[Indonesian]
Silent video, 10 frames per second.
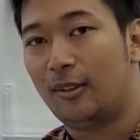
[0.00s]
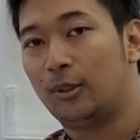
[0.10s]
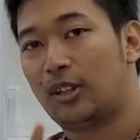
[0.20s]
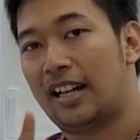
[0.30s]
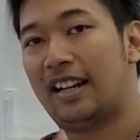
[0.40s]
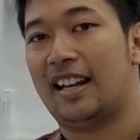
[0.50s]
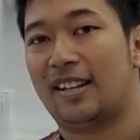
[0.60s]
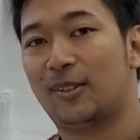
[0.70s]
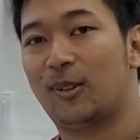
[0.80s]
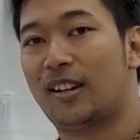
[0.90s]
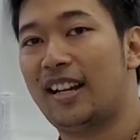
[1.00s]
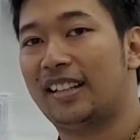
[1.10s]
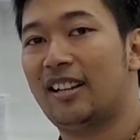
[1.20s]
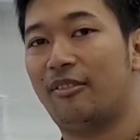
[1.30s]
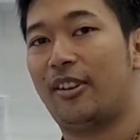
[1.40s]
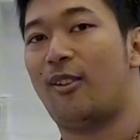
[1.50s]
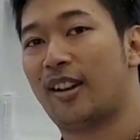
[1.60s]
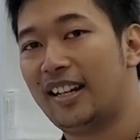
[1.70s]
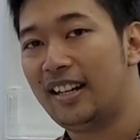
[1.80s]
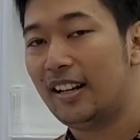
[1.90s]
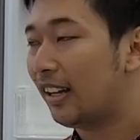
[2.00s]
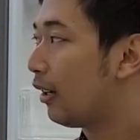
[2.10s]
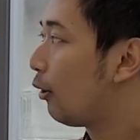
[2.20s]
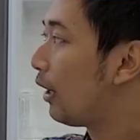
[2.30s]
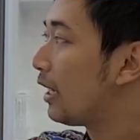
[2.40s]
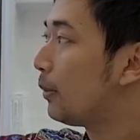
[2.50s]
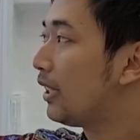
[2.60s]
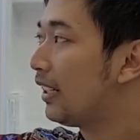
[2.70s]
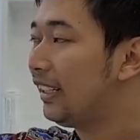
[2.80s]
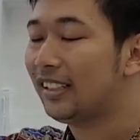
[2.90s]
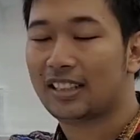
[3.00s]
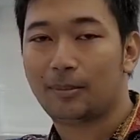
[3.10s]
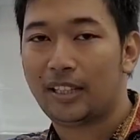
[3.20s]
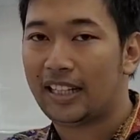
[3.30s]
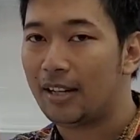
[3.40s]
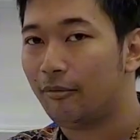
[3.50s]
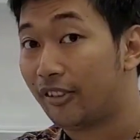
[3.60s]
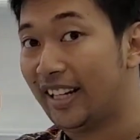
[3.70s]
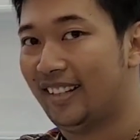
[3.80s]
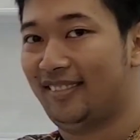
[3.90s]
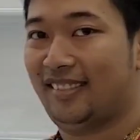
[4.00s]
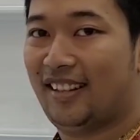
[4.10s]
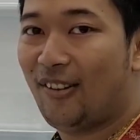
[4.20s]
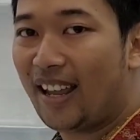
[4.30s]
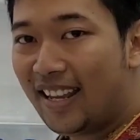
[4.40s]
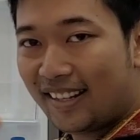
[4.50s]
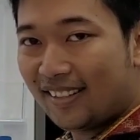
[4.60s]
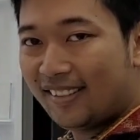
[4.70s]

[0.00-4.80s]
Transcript: untuk area Solo Raya kita free ongkir kulkas besar gini tetap dikirim free oke okay?